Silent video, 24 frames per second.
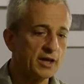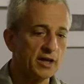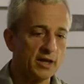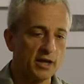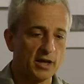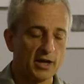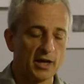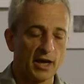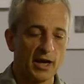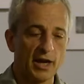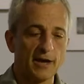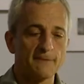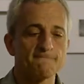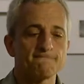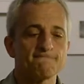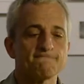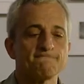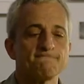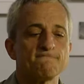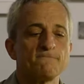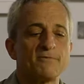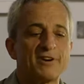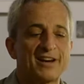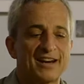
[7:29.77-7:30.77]
y
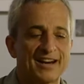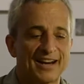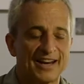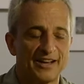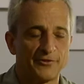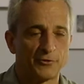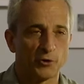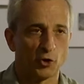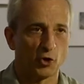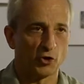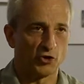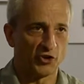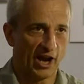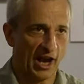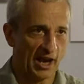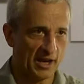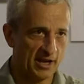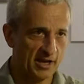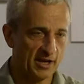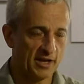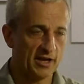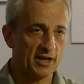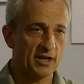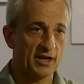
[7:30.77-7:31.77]
que
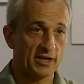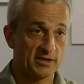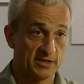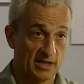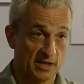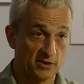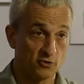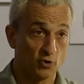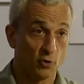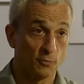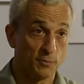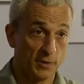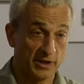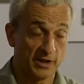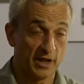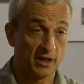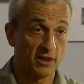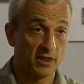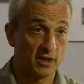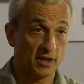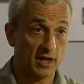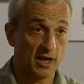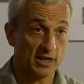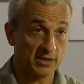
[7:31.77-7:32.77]
retrotrae esas
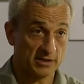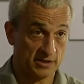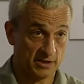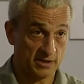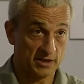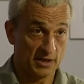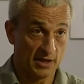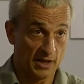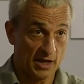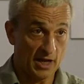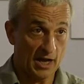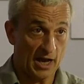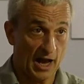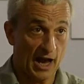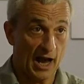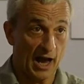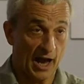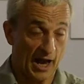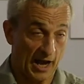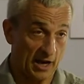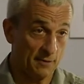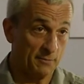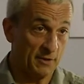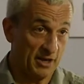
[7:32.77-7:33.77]
competencias
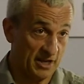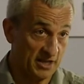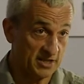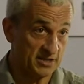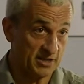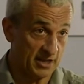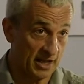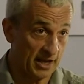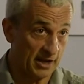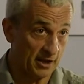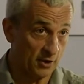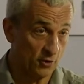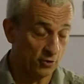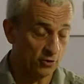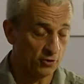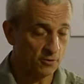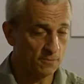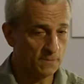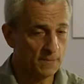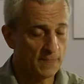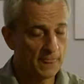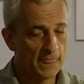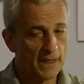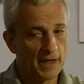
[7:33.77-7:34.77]
al ministerio,
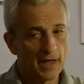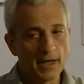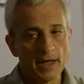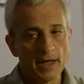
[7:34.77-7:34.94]
¿no?